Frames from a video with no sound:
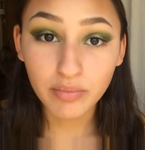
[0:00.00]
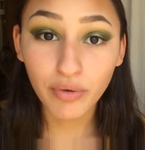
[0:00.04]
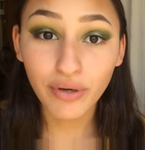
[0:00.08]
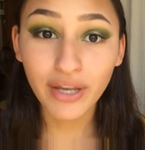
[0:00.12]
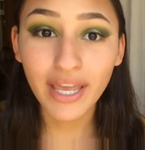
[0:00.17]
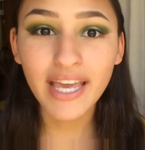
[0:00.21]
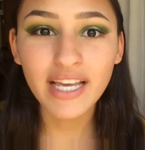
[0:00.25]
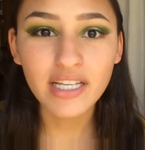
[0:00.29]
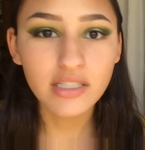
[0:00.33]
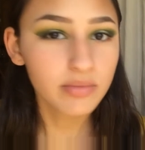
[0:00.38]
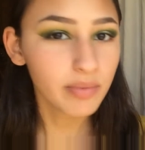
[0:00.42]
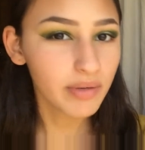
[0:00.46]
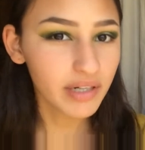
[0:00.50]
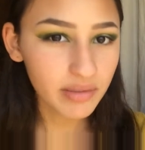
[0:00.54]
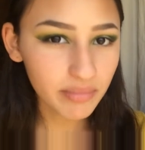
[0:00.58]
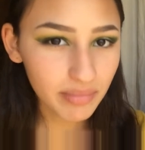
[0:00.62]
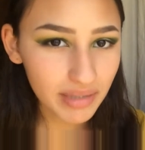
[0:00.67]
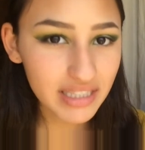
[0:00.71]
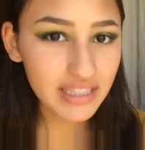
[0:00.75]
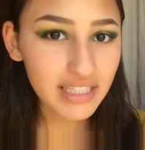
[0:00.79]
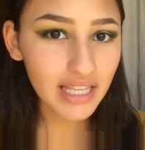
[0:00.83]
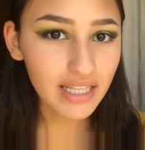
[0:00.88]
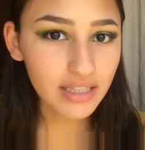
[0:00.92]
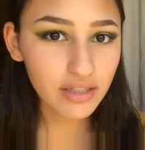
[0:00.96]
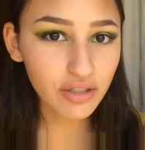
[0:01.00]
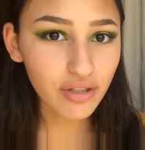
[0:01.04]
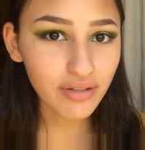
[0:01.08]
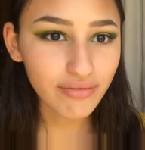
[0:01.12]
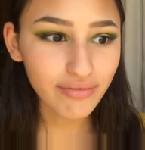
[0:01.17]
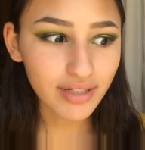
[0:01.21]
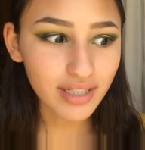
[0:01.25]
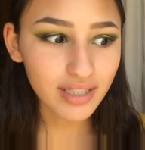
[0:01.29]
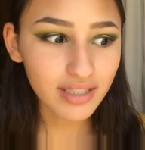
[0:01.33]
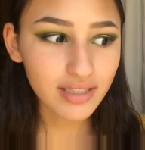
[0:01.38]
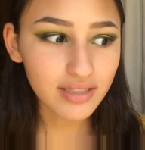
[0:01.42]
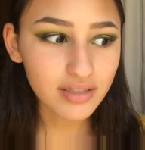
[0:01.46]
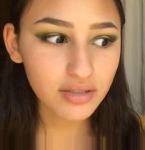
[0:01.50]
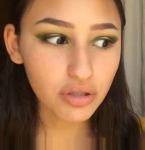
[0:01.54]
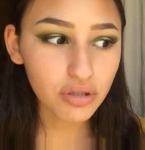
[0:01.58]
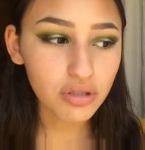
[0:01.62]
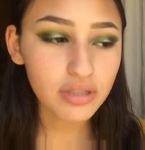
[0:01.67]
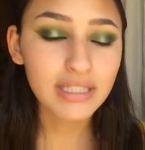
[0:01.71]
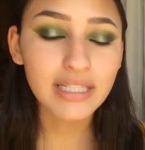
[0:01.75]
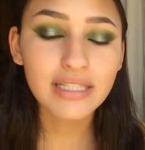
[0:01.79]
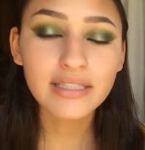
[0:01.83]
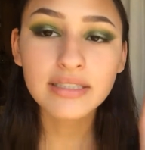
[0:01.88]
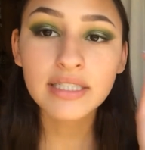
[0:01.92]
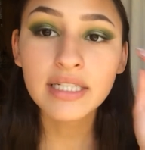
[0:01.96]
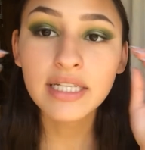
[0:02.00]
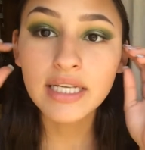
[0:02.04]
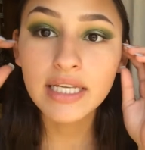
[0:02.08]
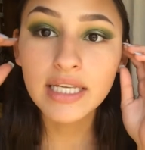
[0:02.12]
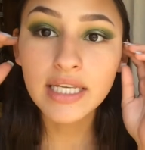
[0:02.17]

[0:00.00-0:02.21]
voy experimentando diferentes cosas